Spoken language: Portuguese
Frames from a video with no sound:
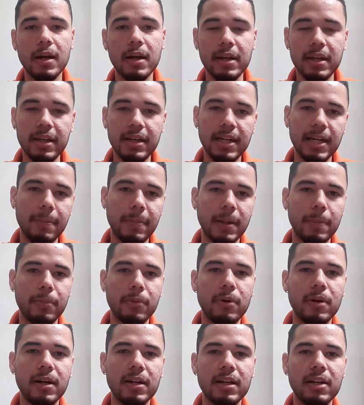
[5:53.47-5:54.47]
iria para
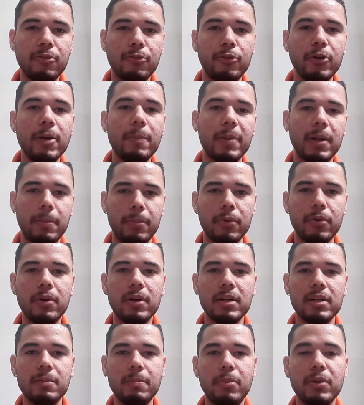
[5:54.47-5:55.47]
prorroga, foi para
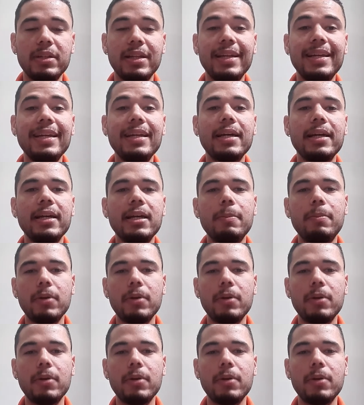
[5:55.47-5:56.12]
poderia ir,